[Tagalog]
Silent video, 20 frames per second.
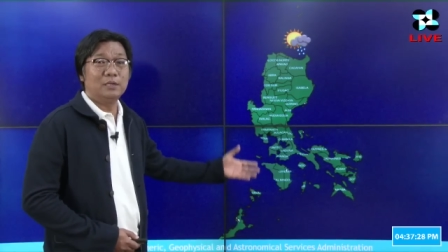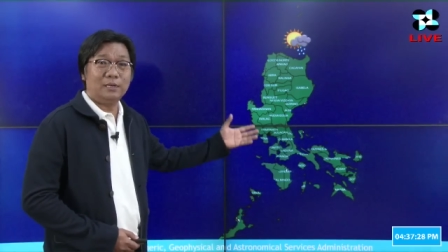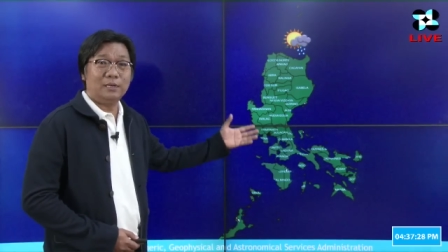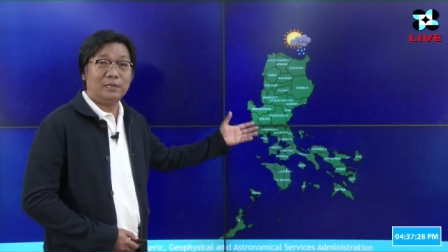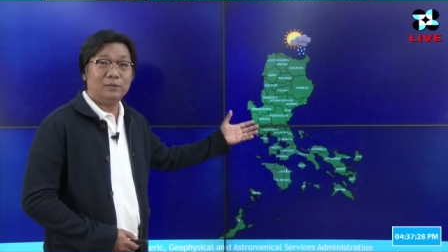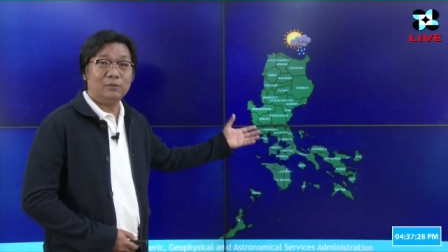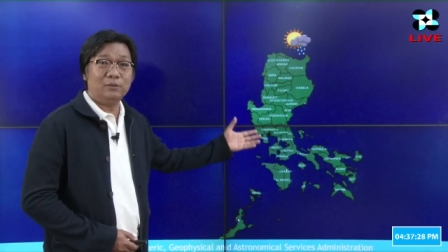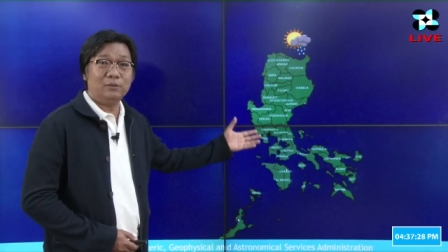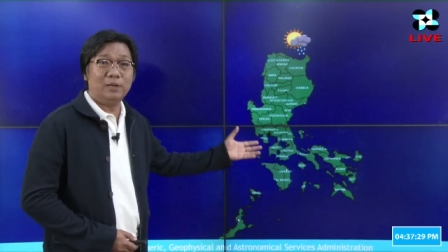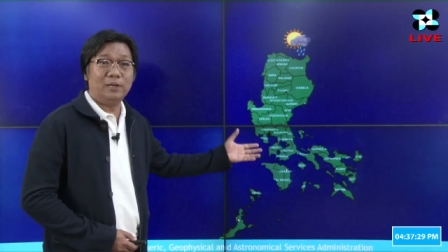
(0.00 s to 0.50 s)

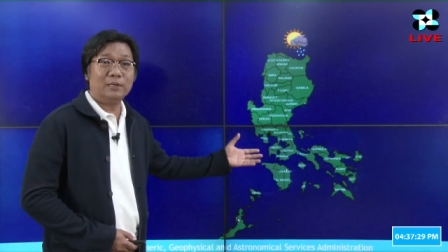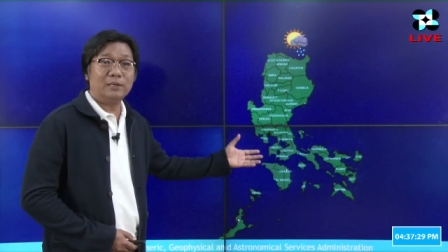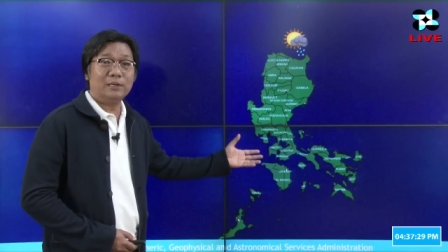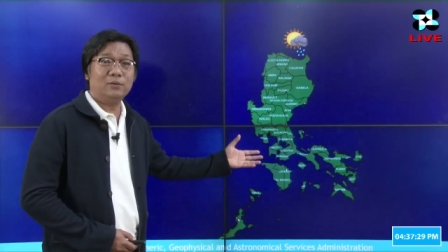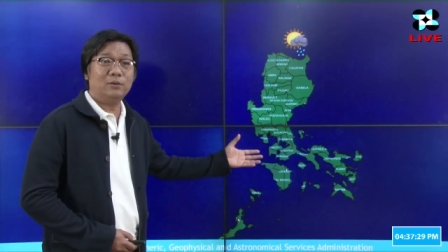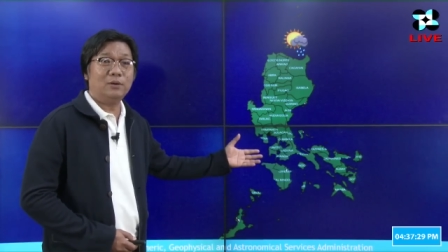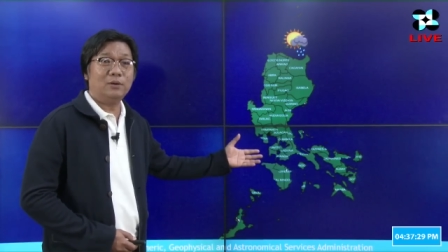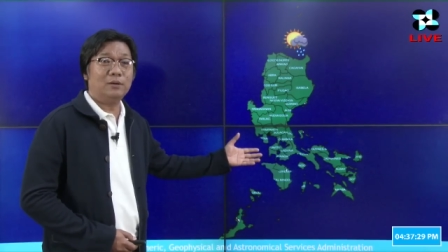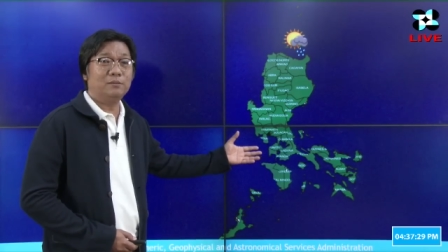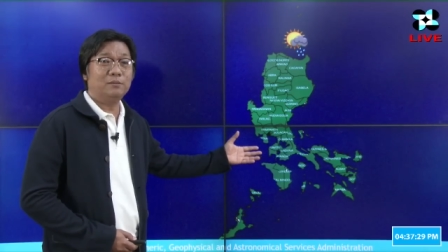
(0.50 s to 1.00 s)
ngayong
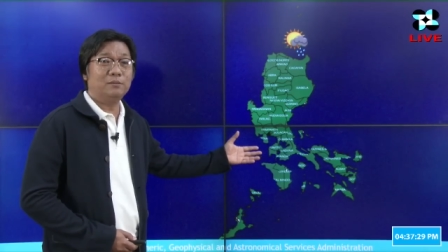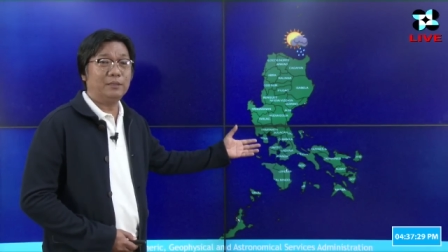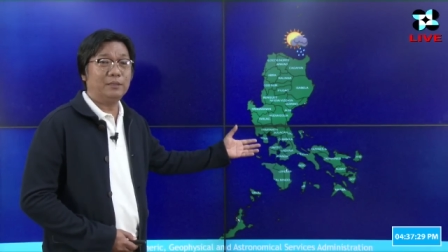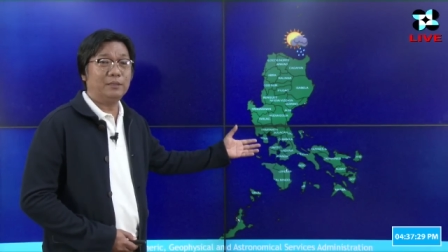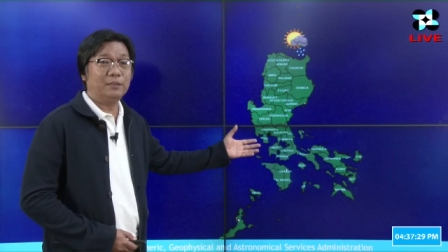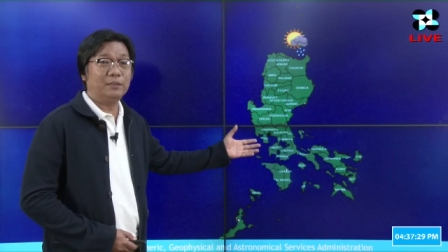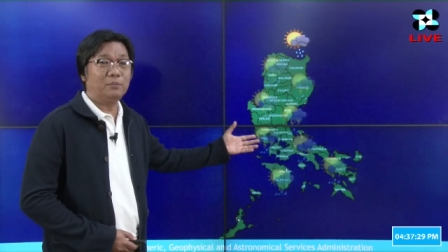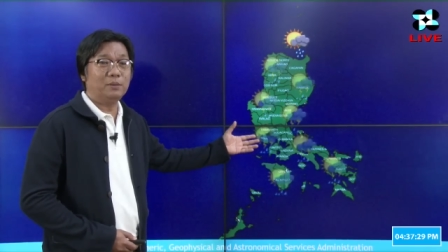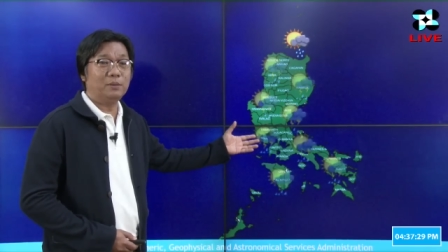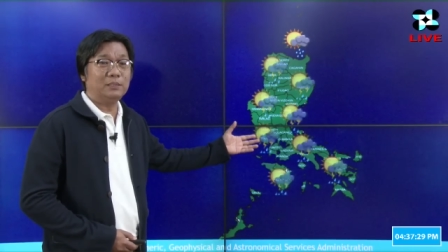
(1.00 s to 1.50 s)
araw, ang
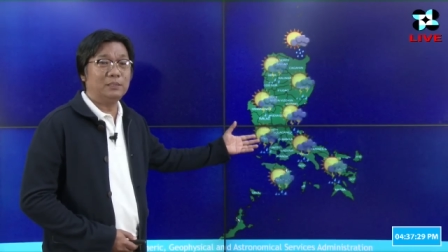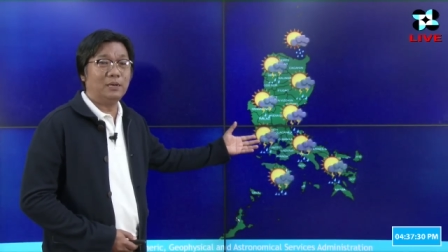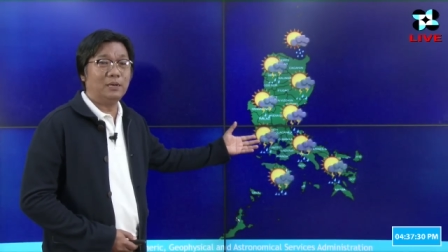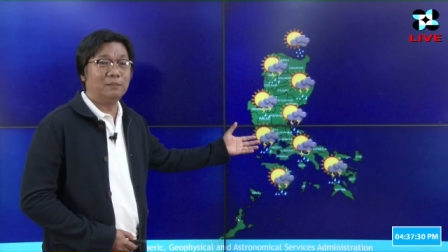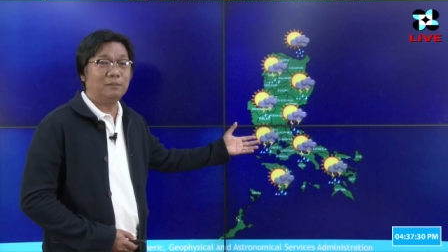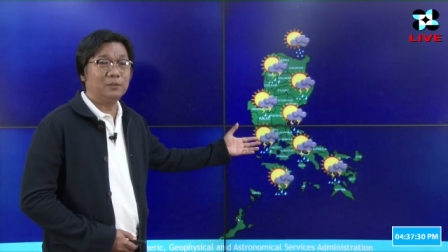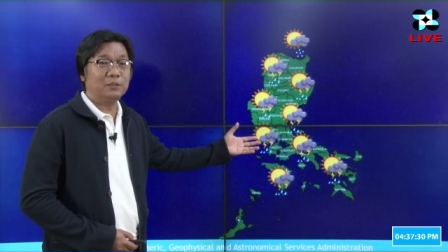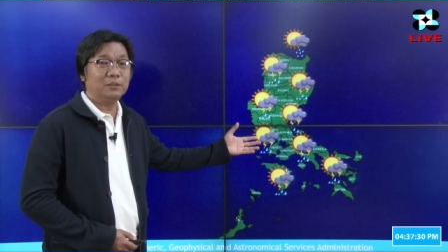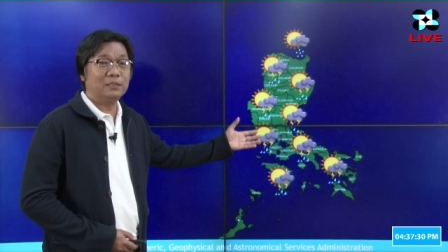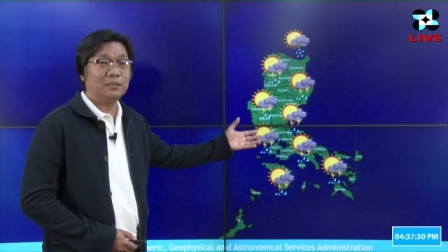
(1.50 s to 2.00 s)
Metro
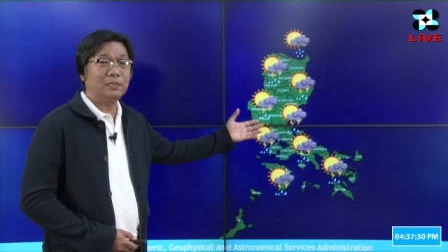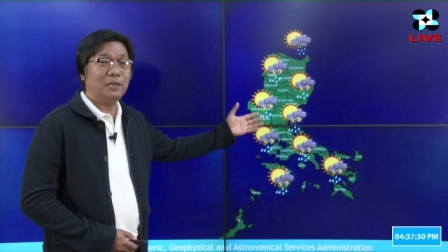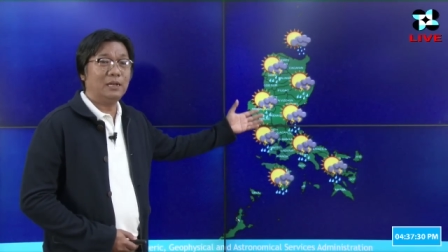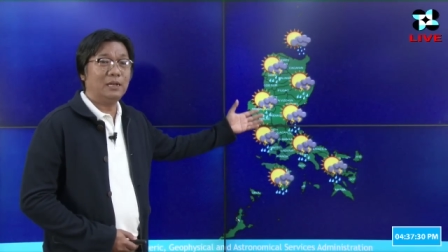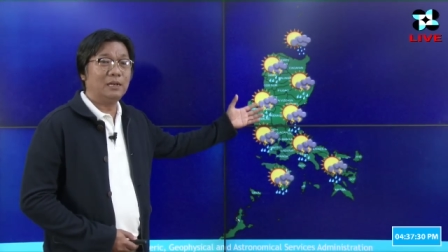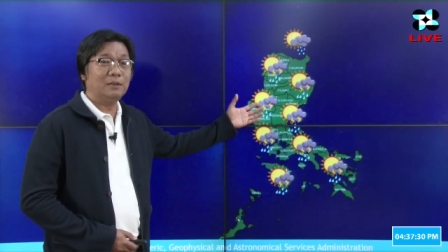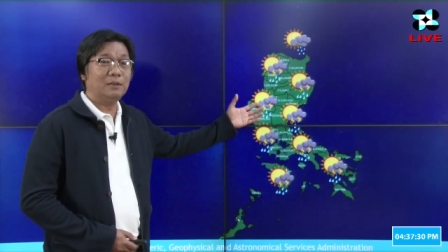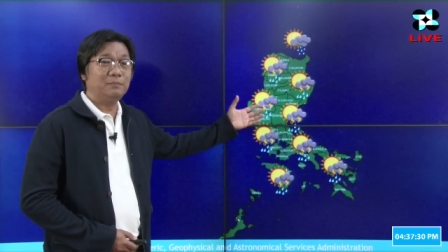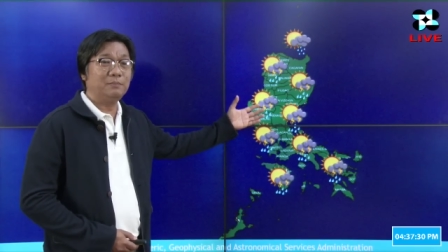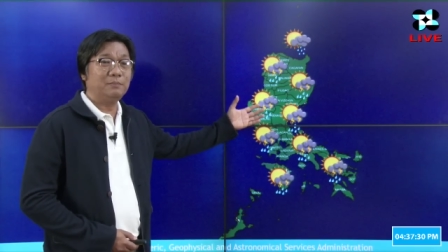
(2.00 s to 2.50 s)
Manila po at ang
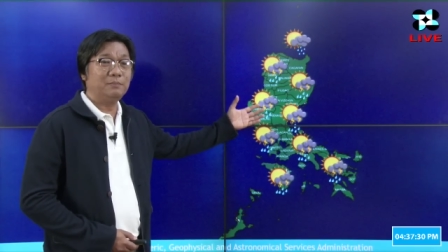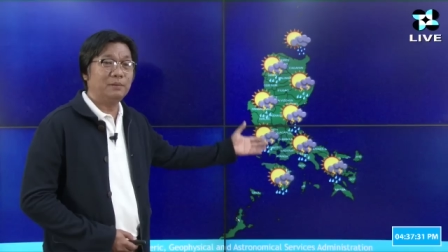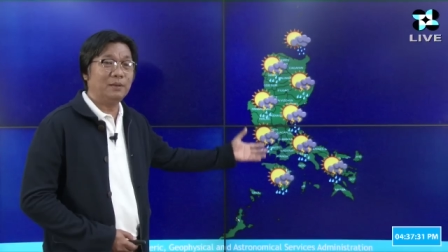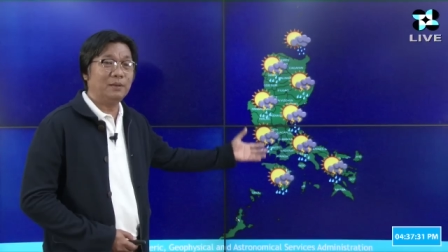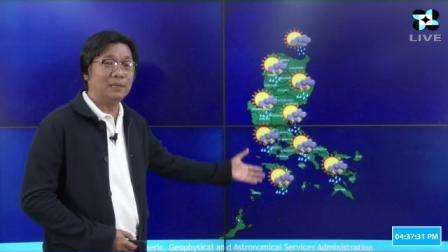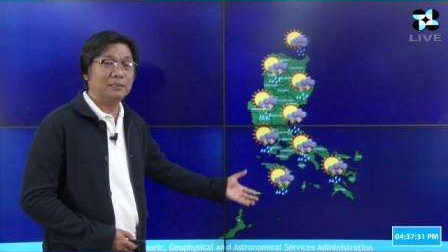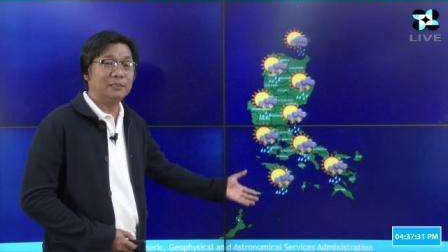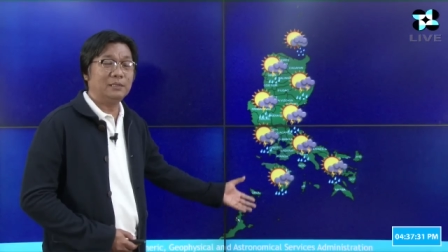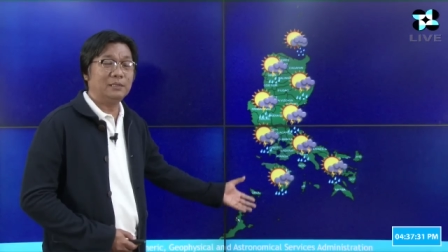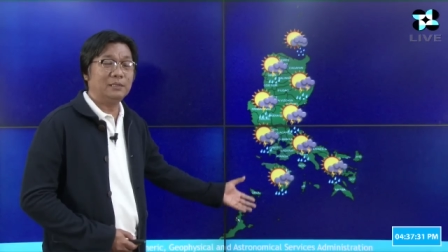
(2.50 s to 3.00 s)
nalalabing
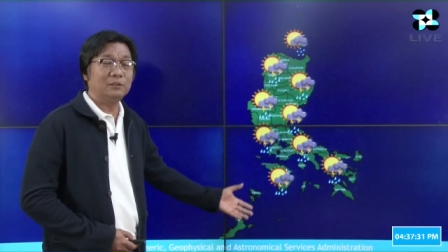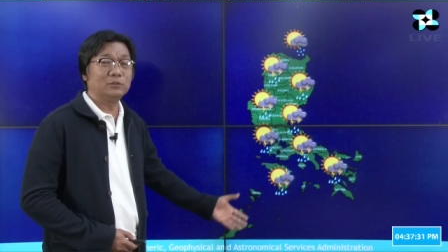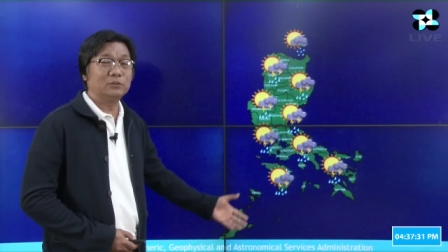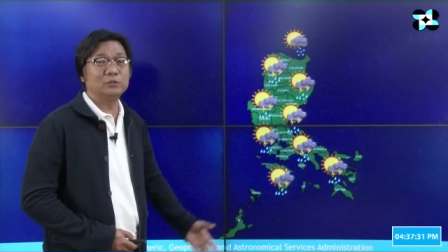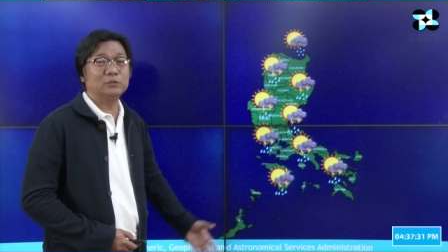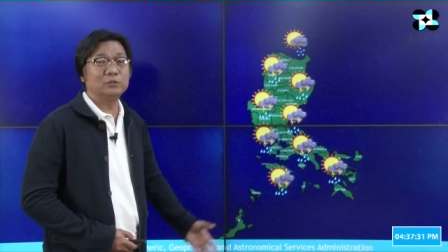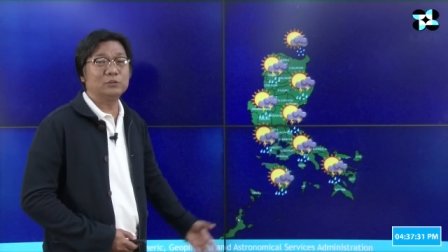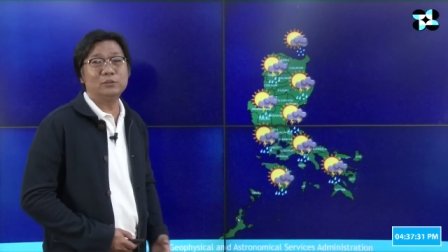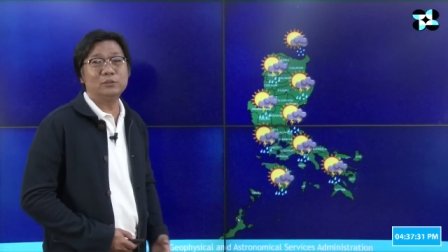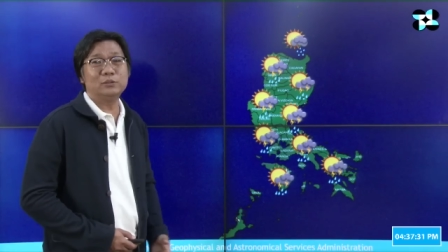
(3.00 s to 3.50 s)
bahagi ng
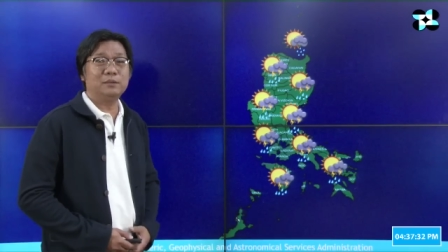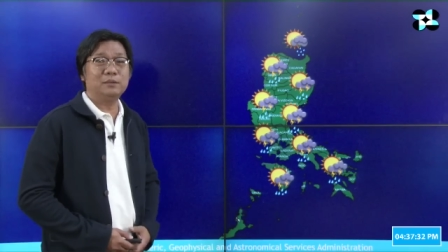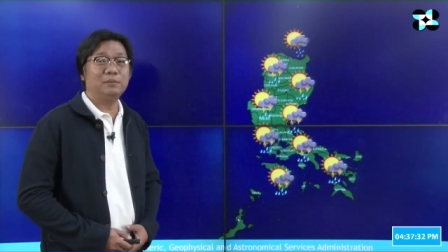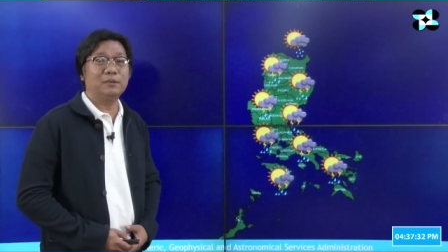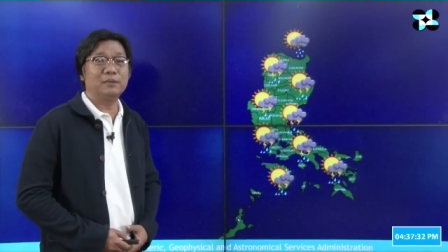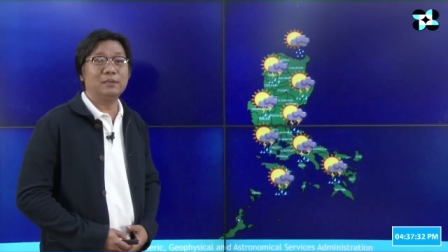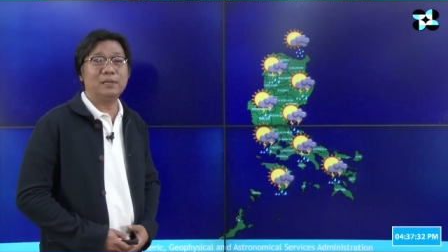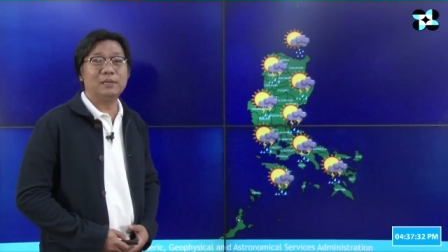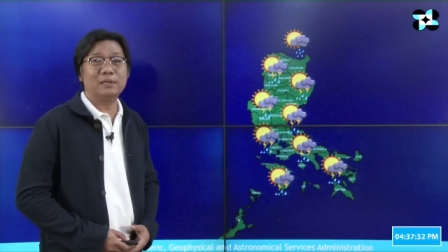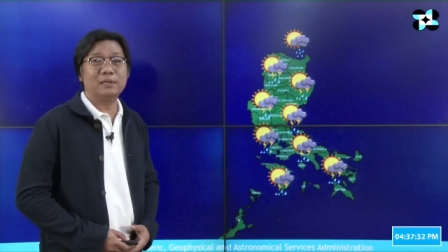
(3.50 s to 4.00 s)
Luzon ay
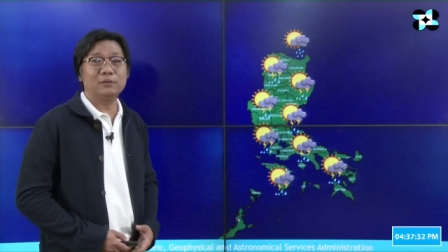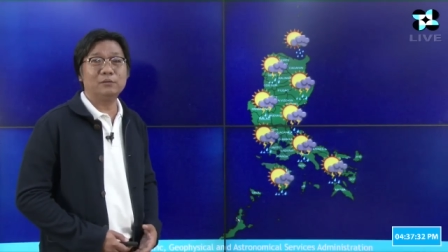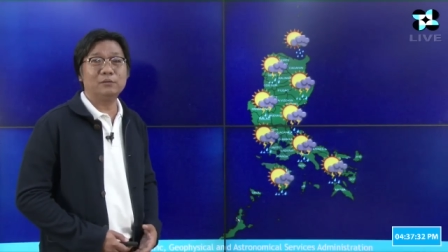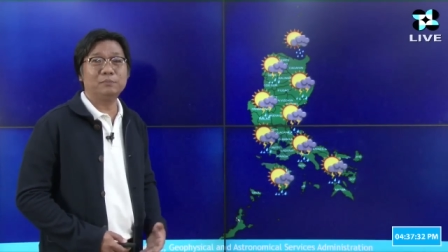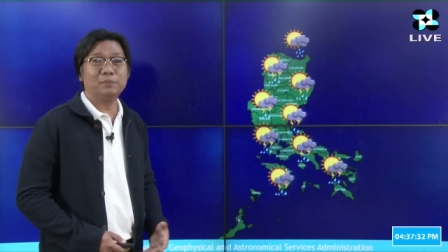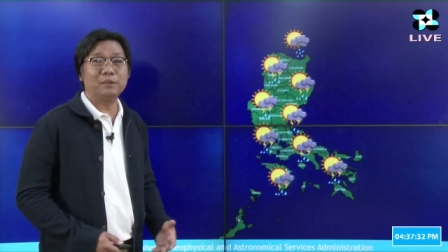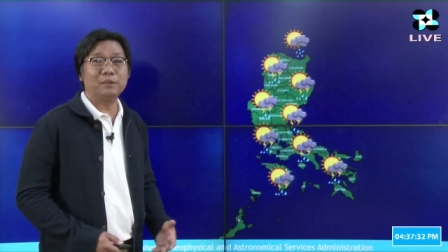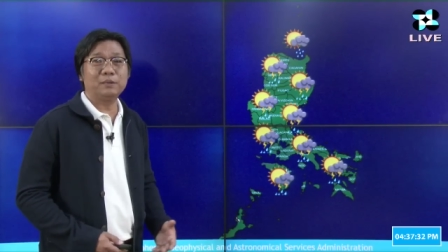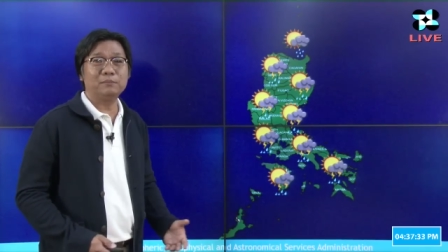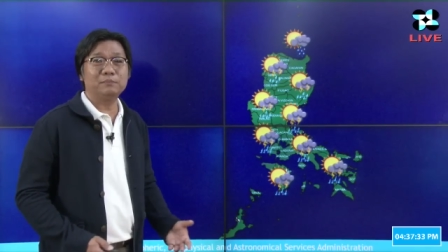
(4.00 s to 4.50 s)
magkakaroon
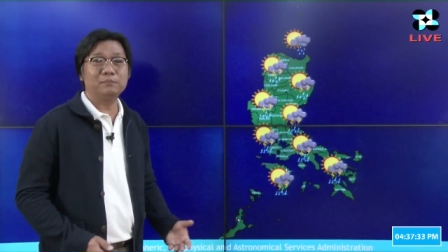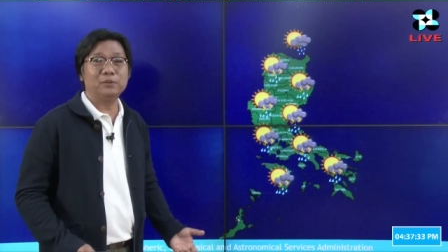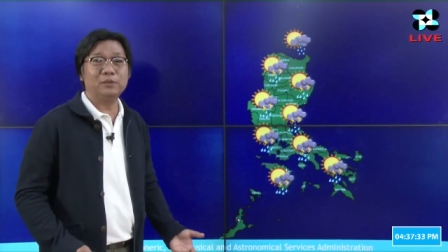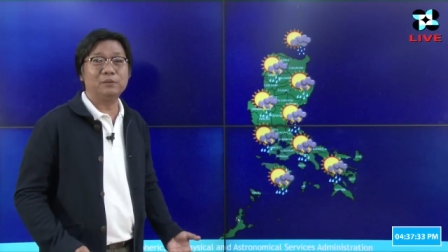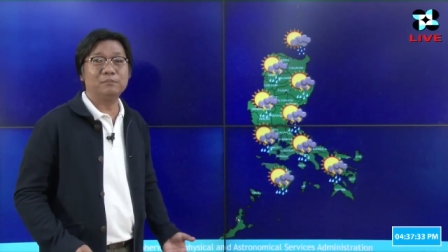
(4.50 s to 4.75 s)
pa rin po